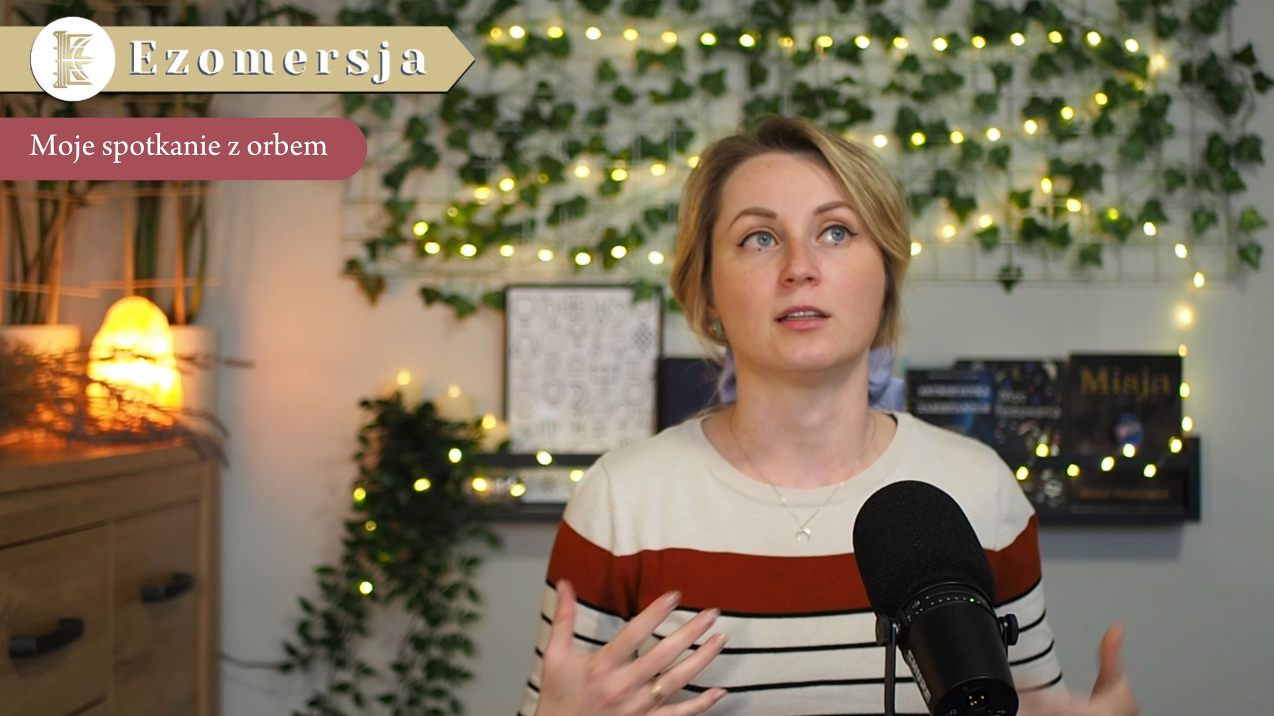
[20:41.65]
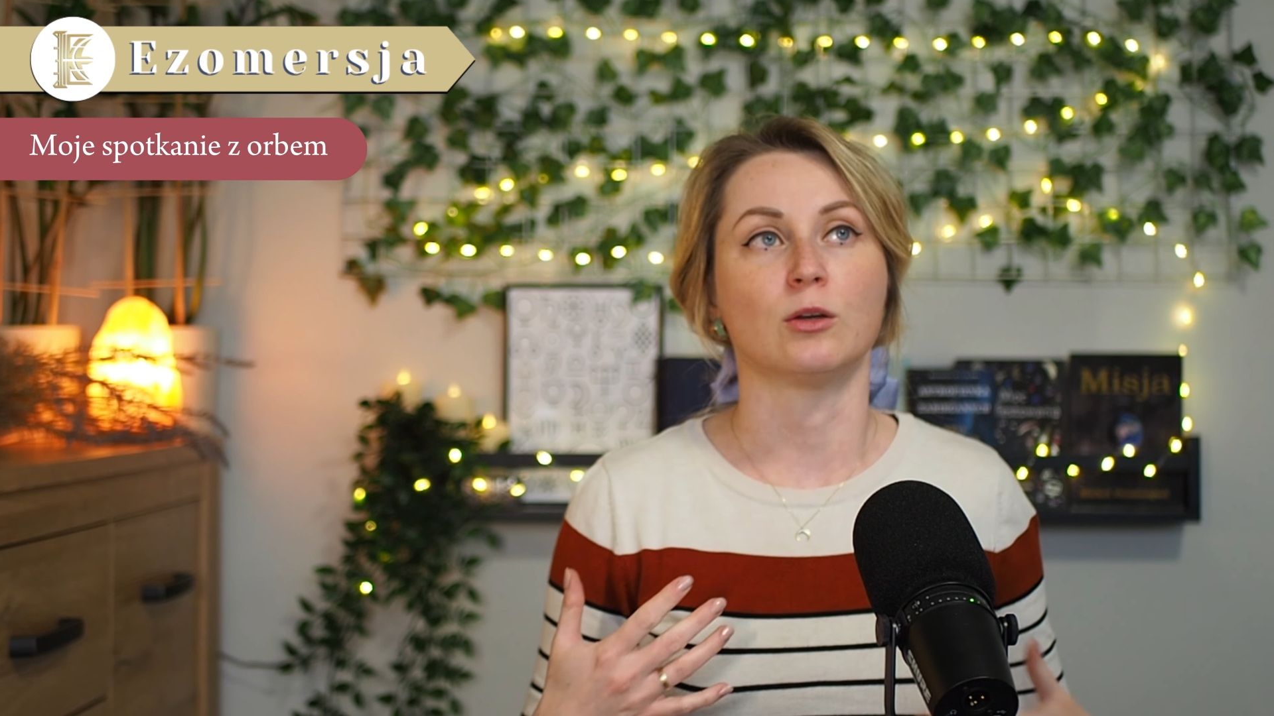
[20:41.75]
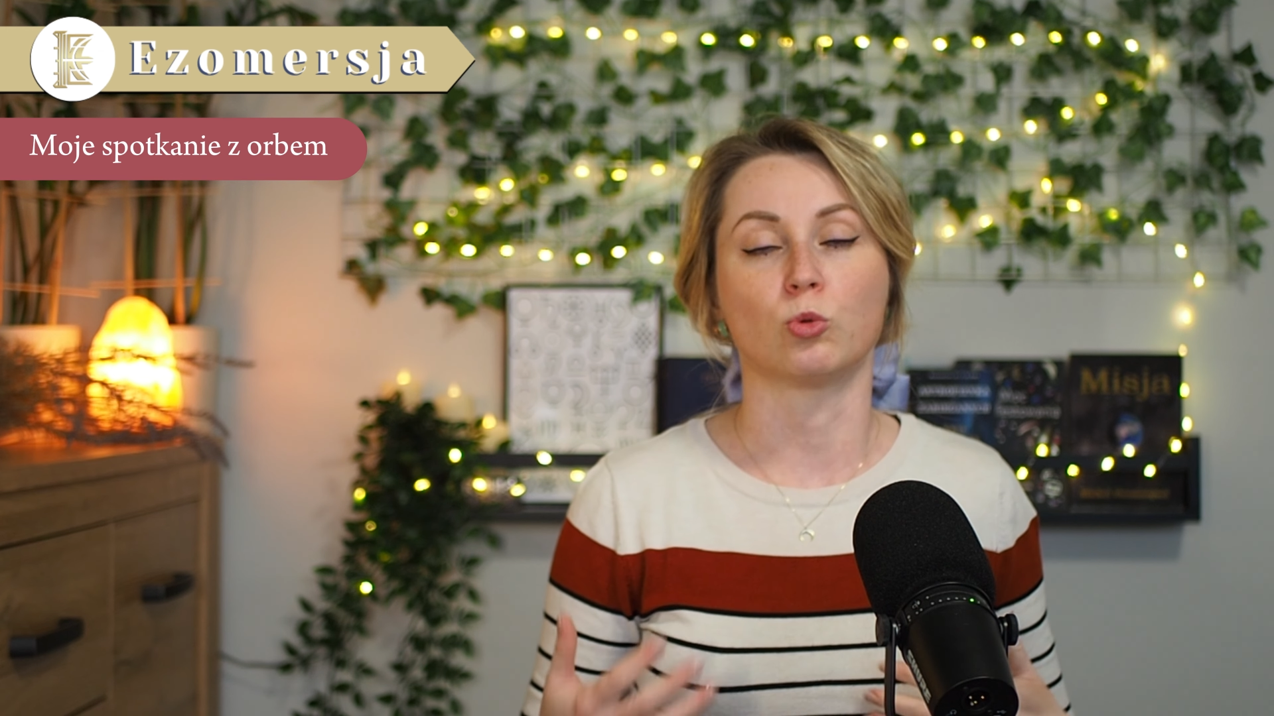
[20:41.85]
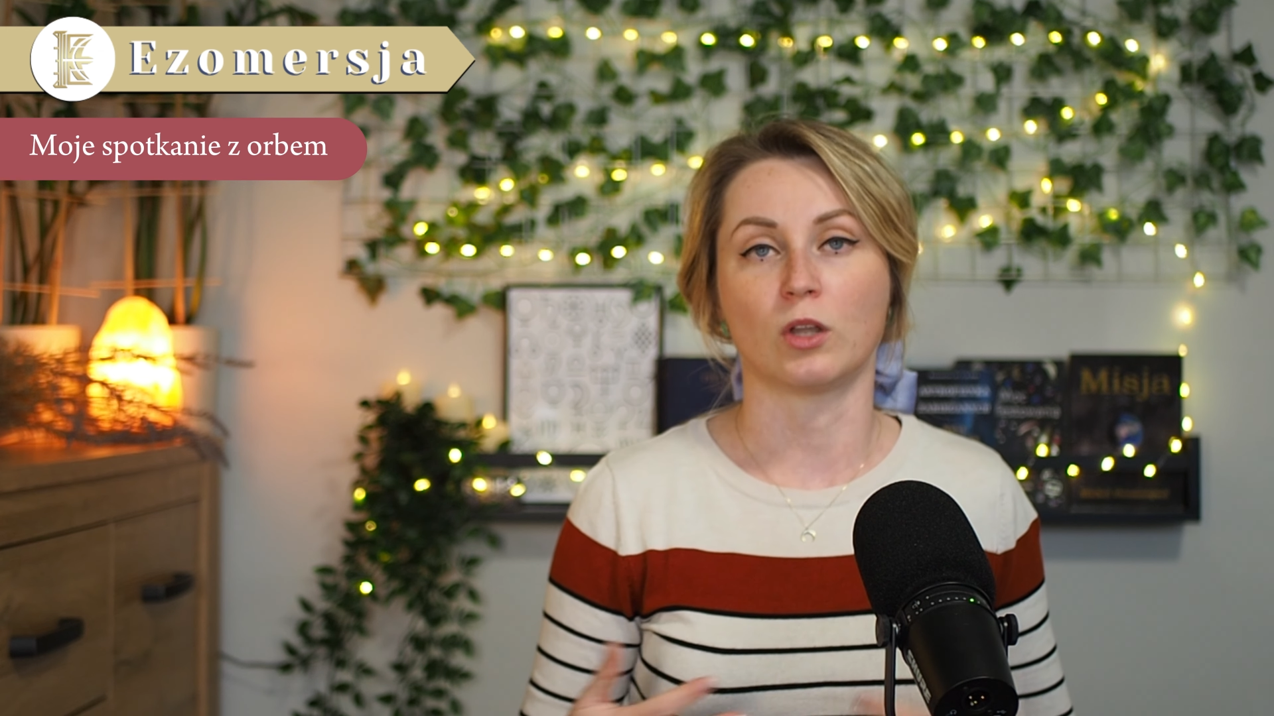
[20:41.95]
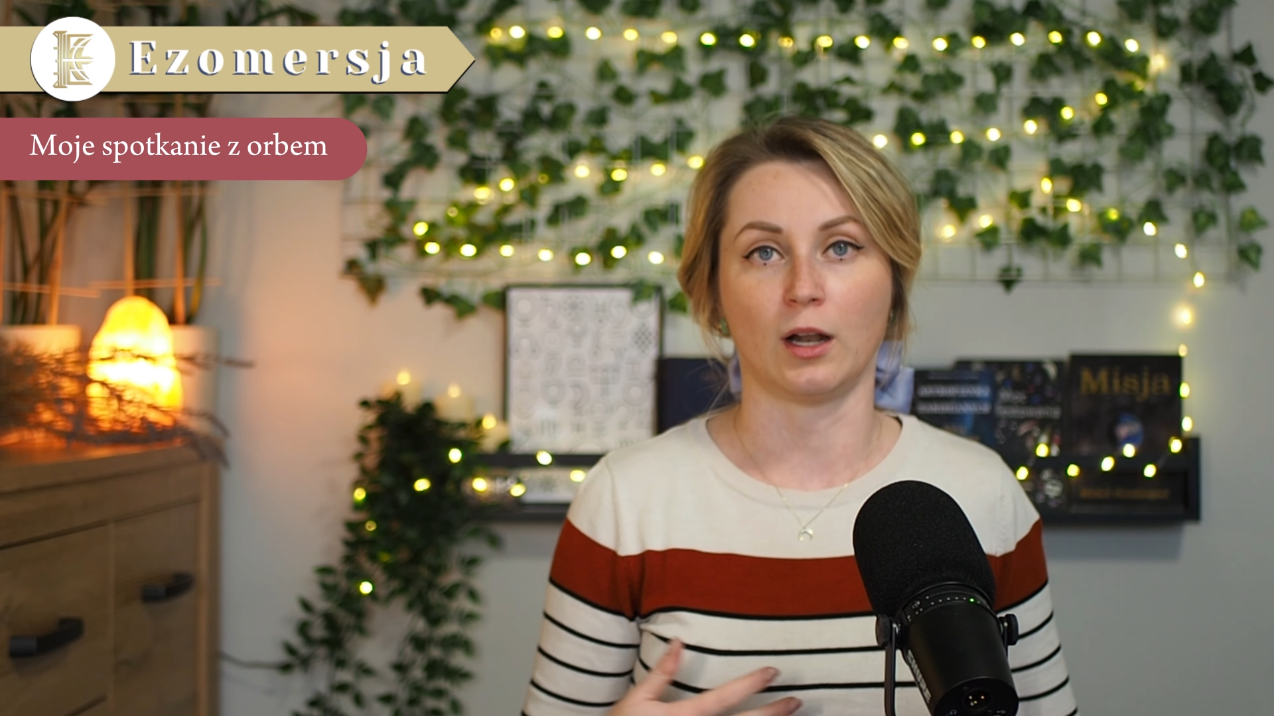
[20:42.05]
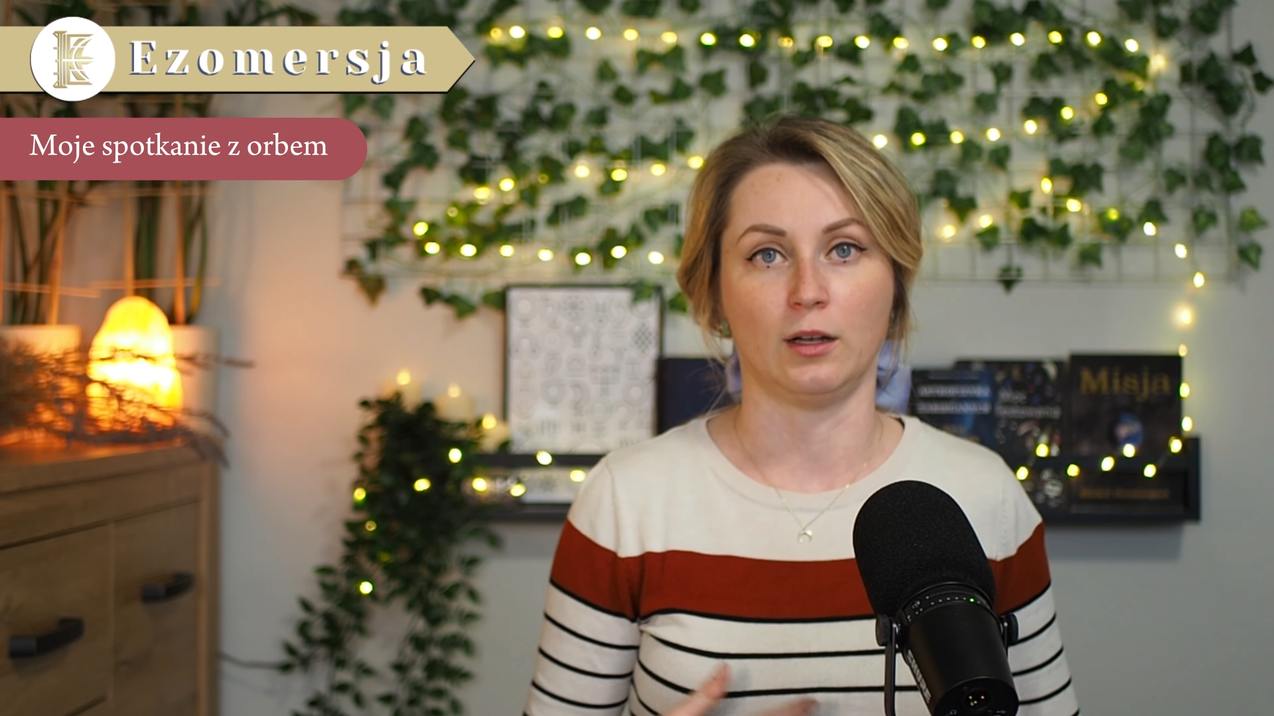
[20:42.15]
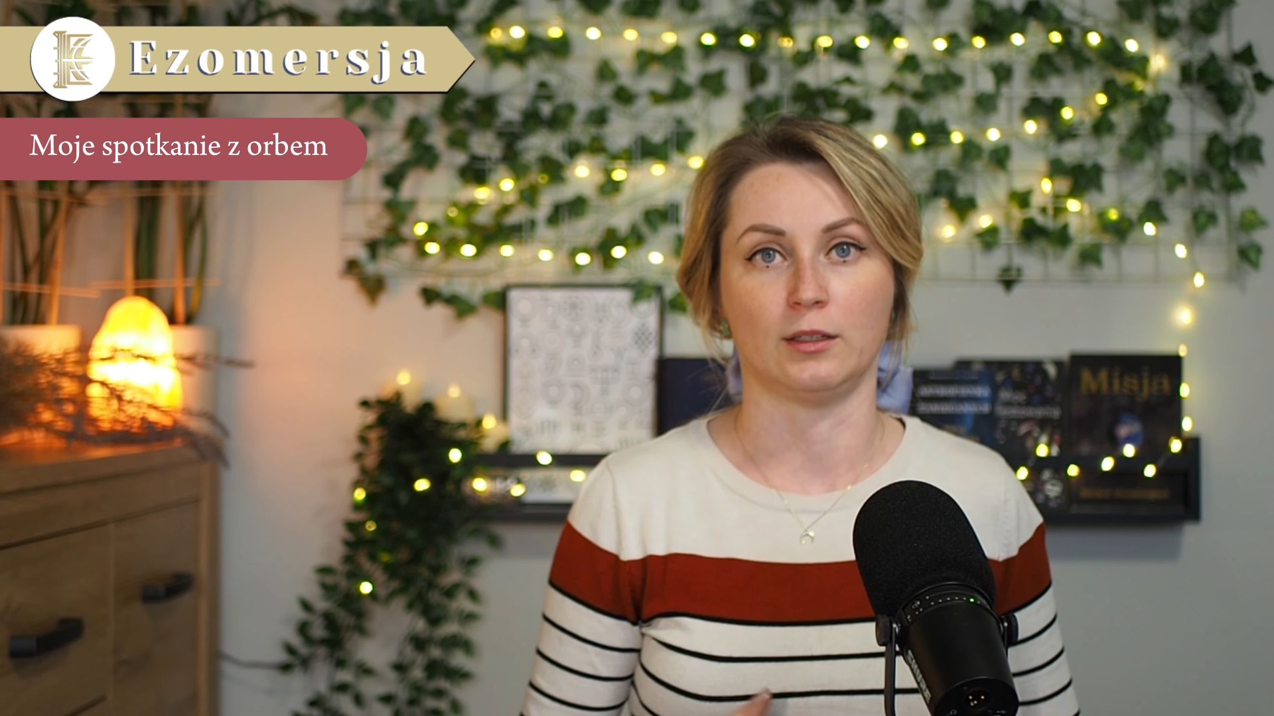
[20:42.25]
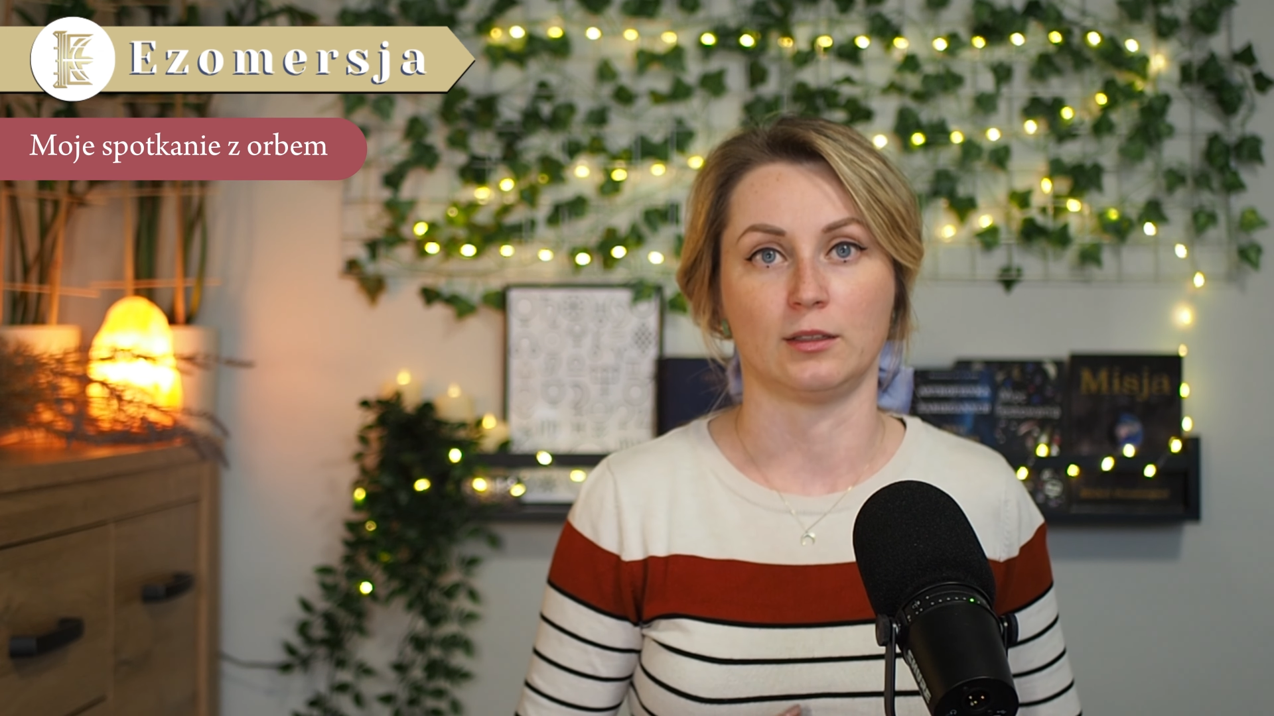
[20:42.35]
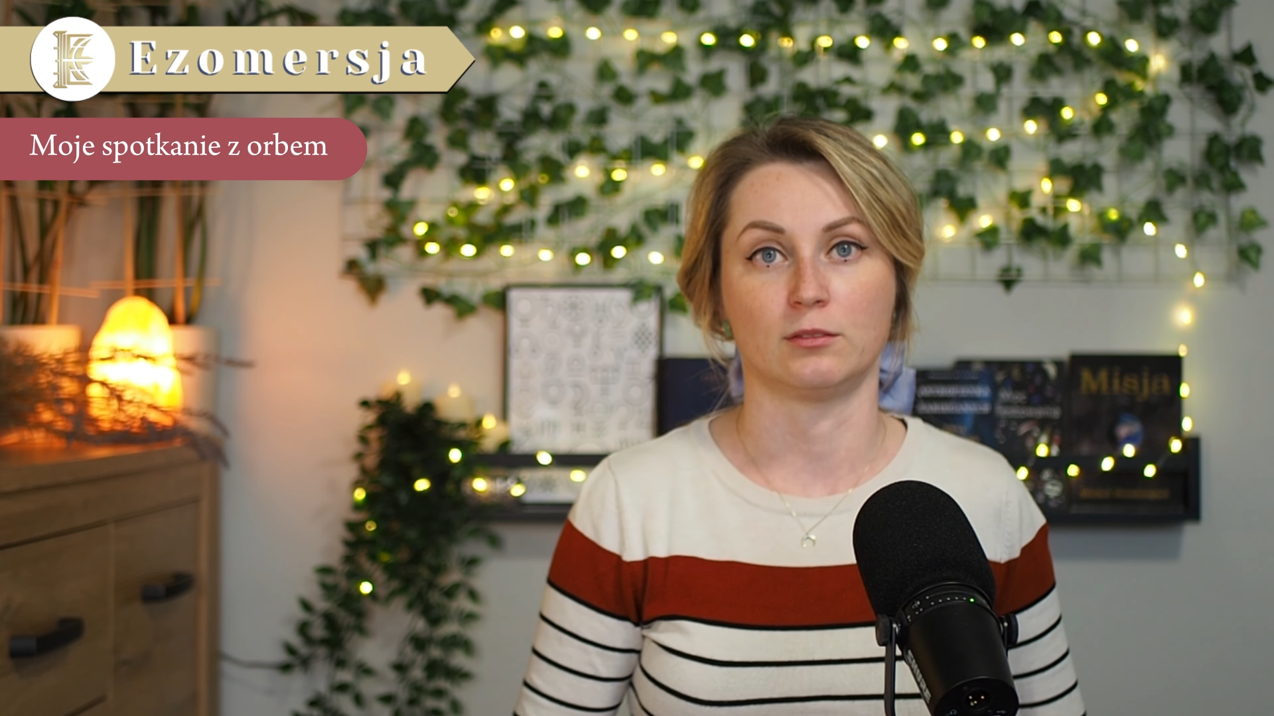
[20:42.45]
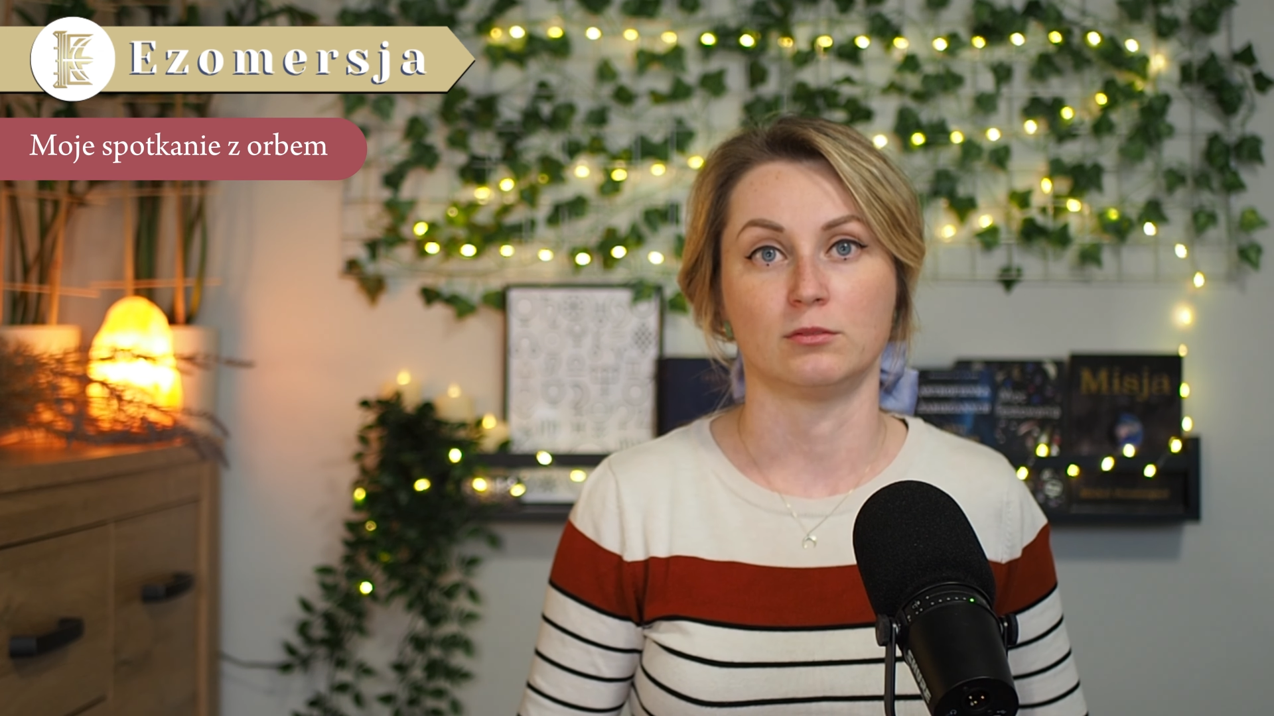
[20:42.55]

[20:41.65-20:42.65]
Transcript: neutralna.